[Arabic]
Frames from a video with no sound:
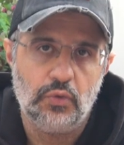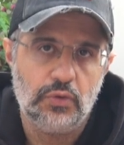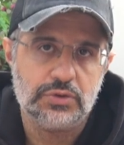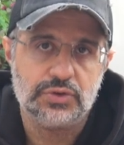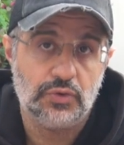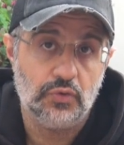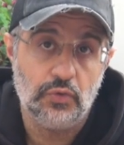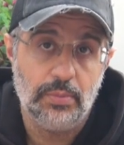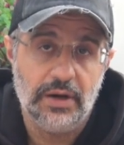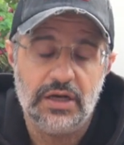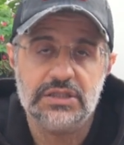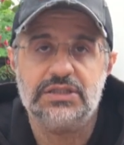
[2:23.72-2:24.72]

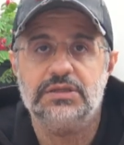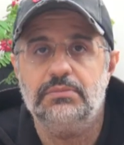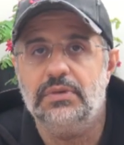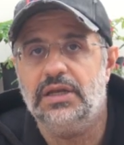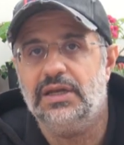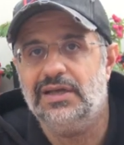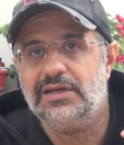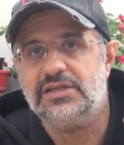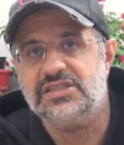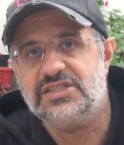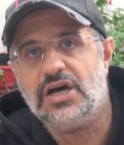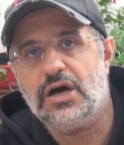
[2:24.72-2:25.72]
وصعوبات من
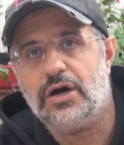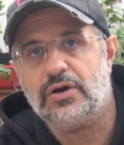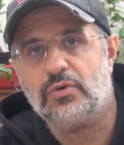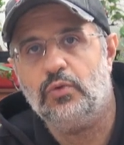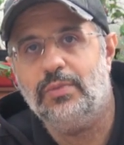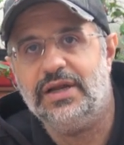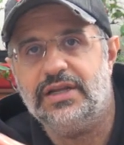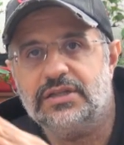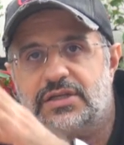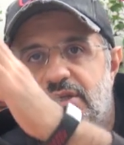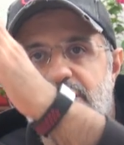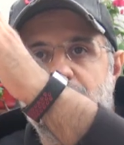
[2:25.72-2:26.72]
انكسار وبعدين
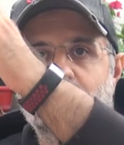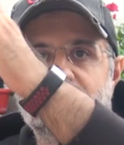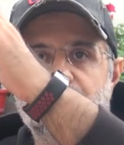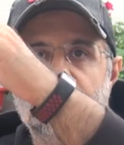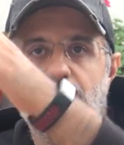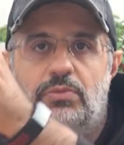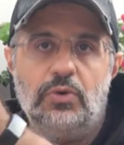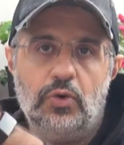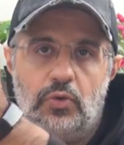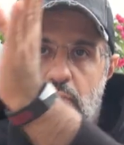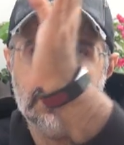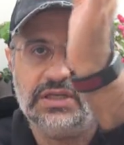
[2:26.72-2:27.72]
ترد توجه
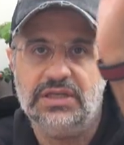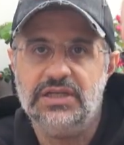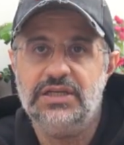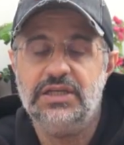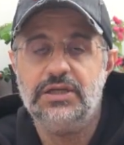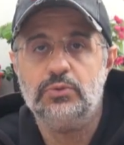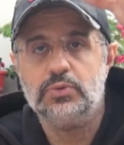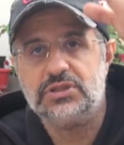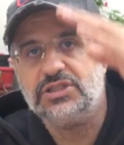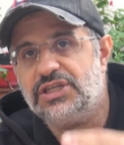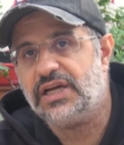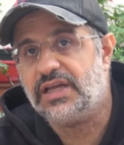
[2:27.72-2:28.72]
نمو وتنحني
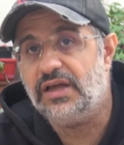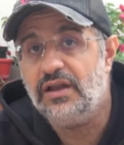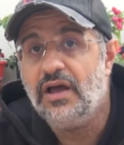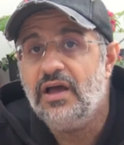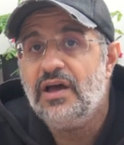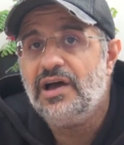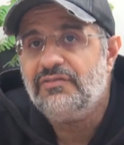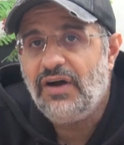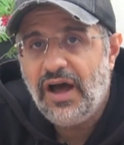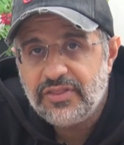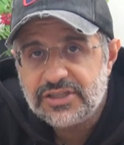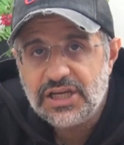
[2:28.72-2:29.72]
وتتشكل
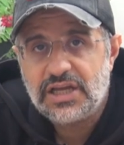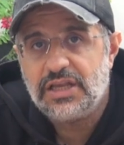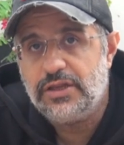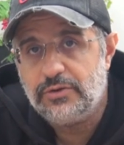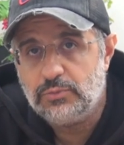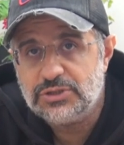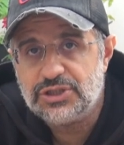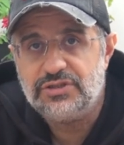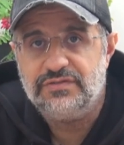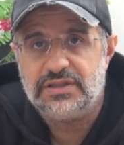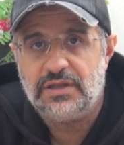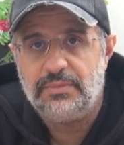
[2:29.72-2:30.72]
فهذه شكل
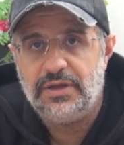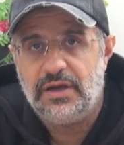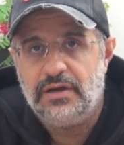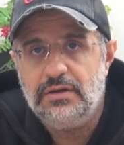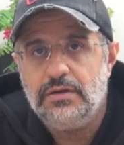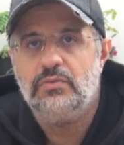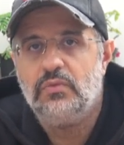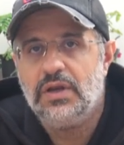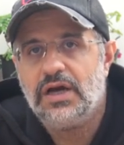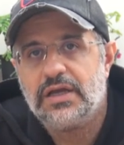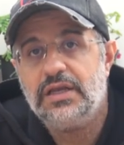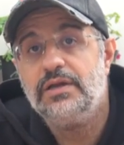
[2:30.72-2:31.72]
ينوجد في الطبيعة
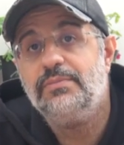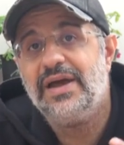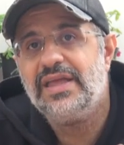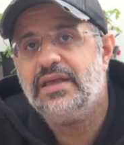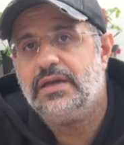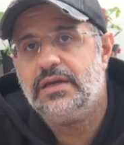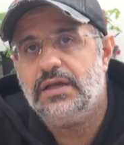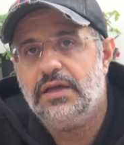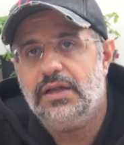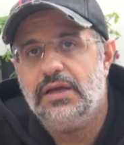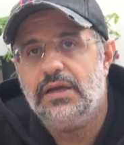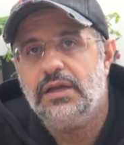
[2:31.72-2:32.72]
ولكن يبين
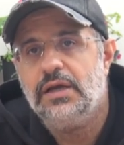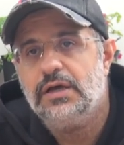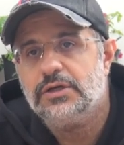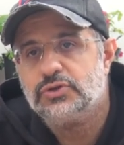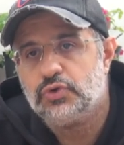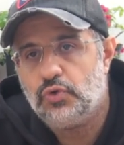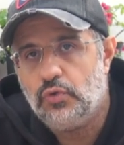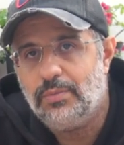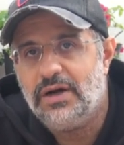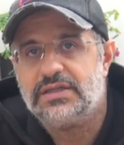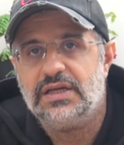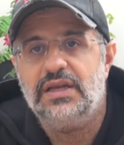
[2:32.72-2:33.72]

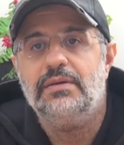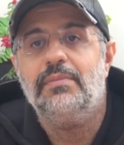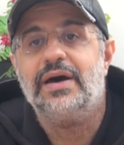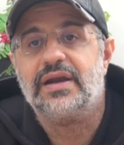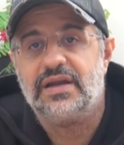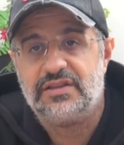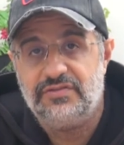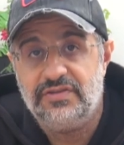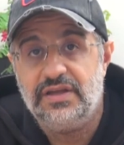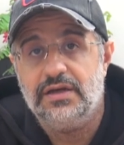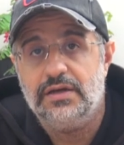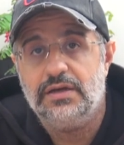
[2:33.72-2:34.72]
الصعوبات اللي مرت
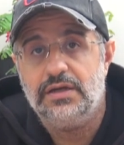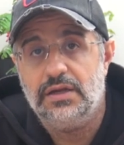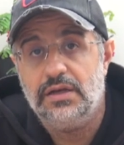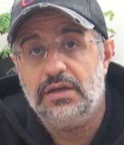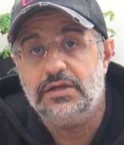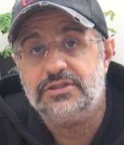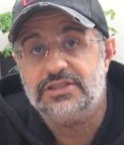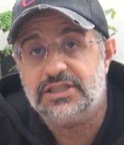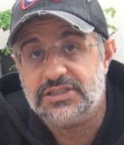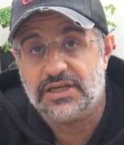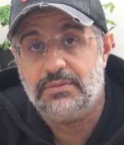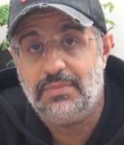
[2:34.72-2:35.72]
فيها
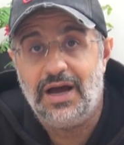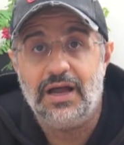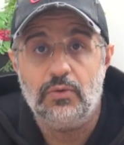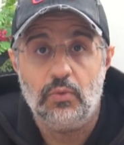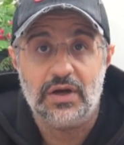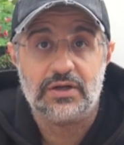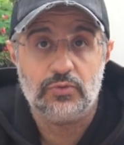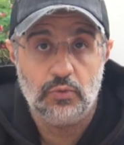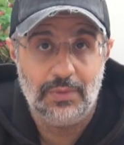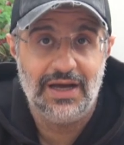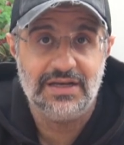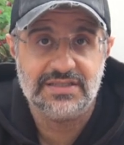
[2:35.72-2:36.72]
الشجرة مع الوقت
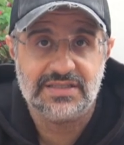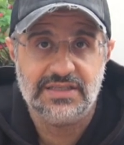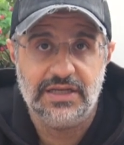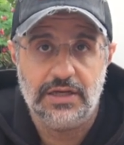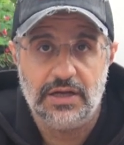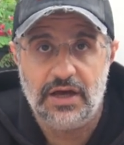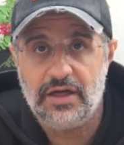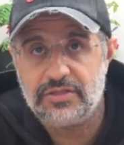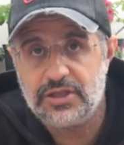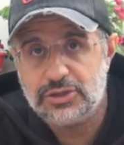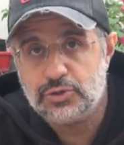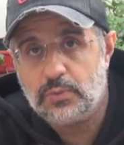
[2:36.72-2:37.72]
ومع السنين
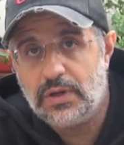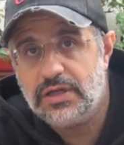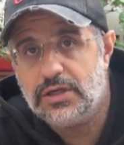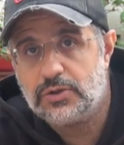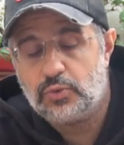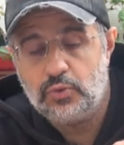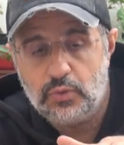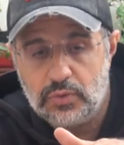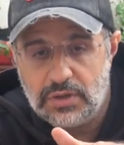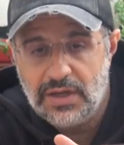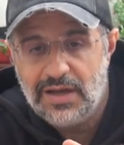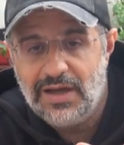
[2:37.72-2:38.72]
هذه شوي
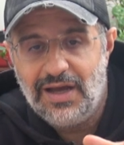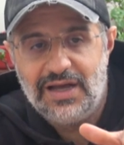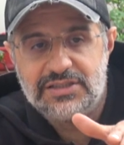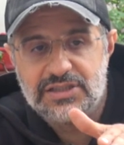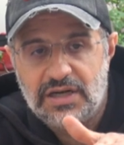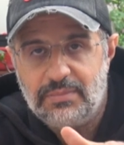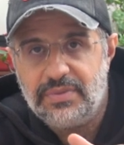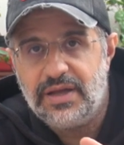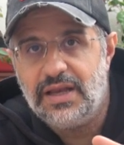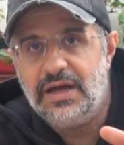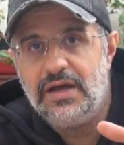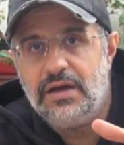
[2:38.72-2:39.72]
تكون اجرب
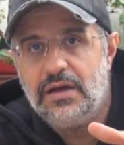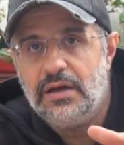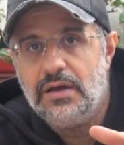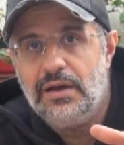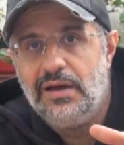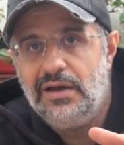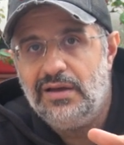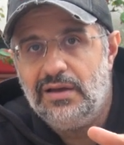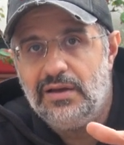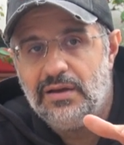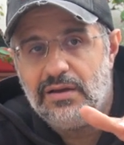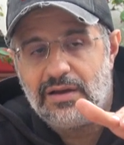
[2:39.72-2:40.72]
الى
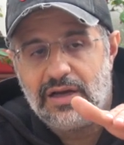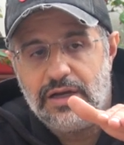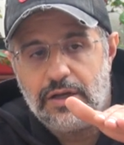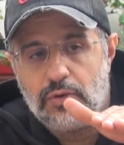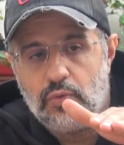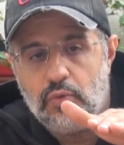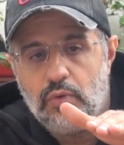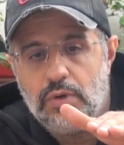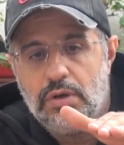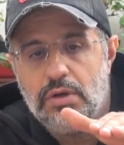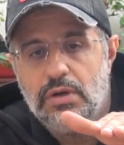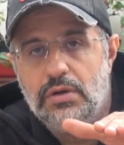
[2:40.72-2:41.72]
آه، خلينا
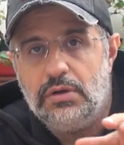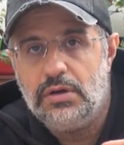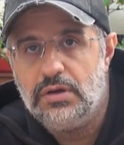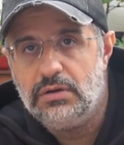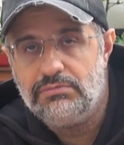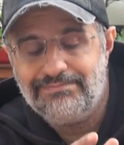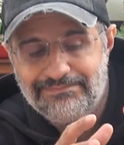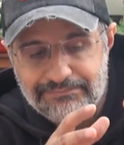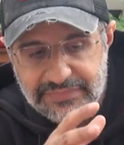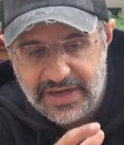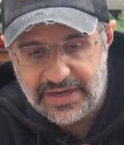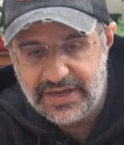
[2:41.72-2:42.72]
نقول آه،
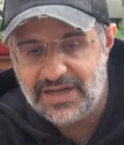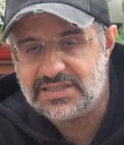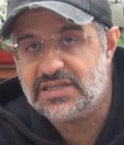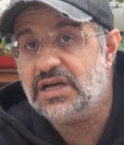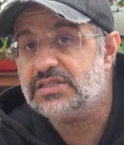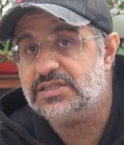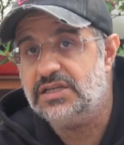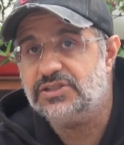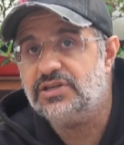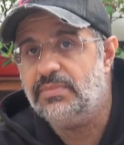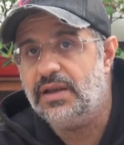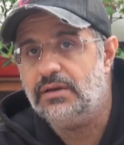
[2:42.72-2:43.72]
يعني اساس
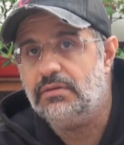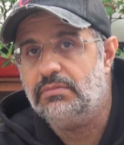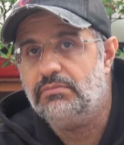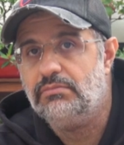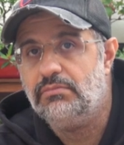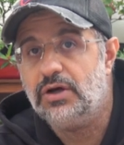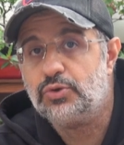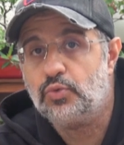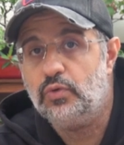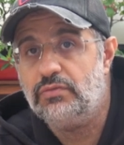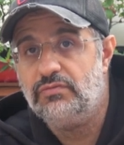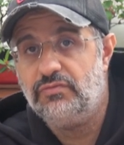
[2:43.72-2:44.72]
الجبل ما
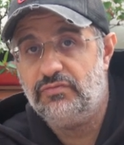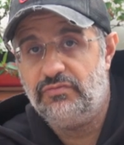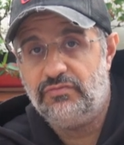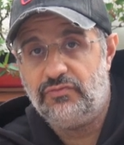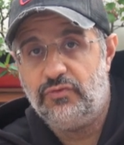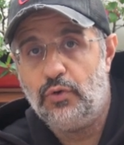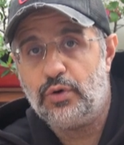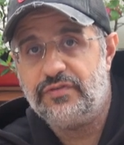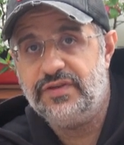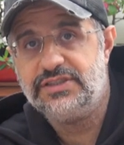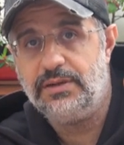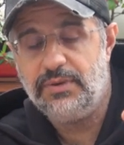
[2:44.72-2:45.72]
تكون فوق
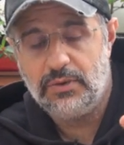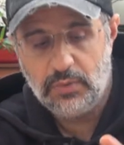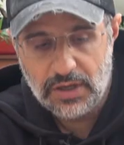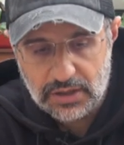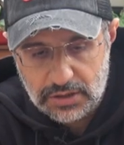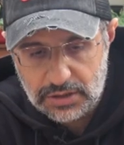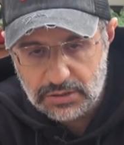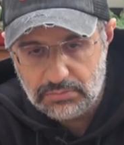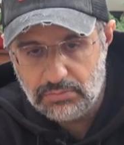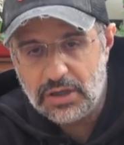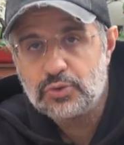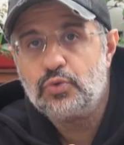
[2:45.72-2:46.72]
في الجبل ولكن
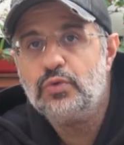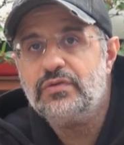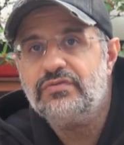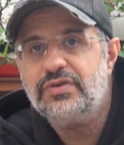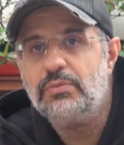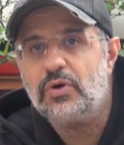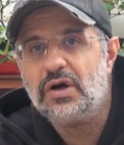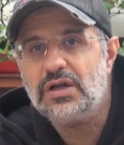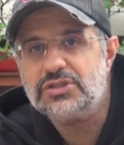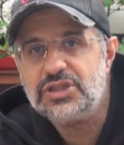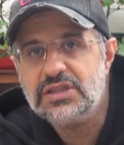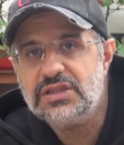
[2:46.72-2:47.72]
ما تكون في
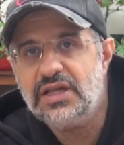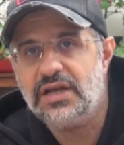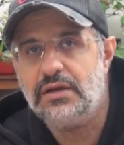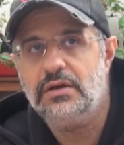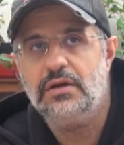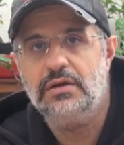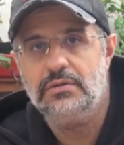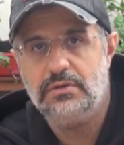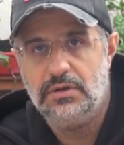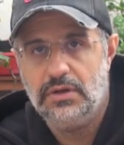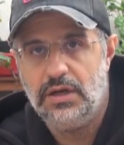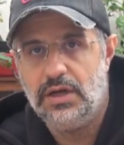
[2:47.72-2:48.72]
مكان جدا
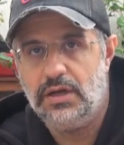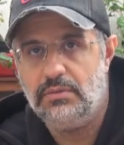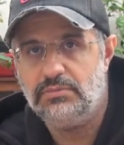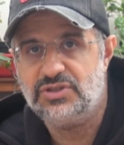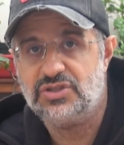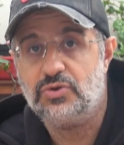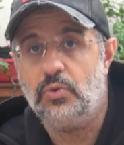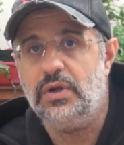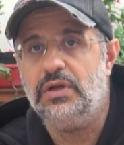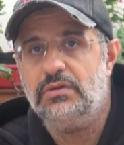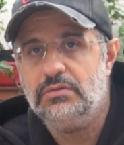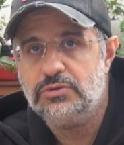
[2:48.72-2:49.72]
آه،
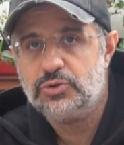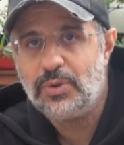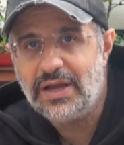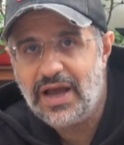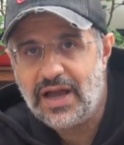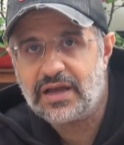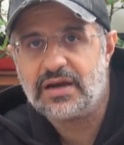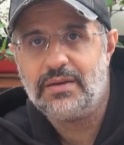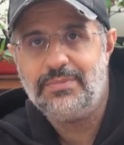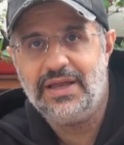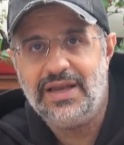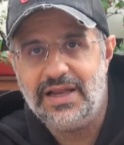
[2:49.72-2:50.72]
مستوي شوي
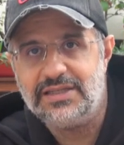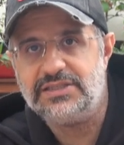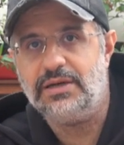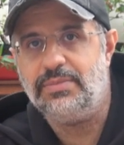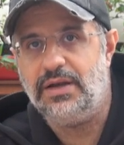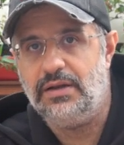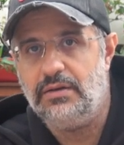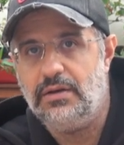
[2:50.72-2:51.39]
اقرب الى الجبل.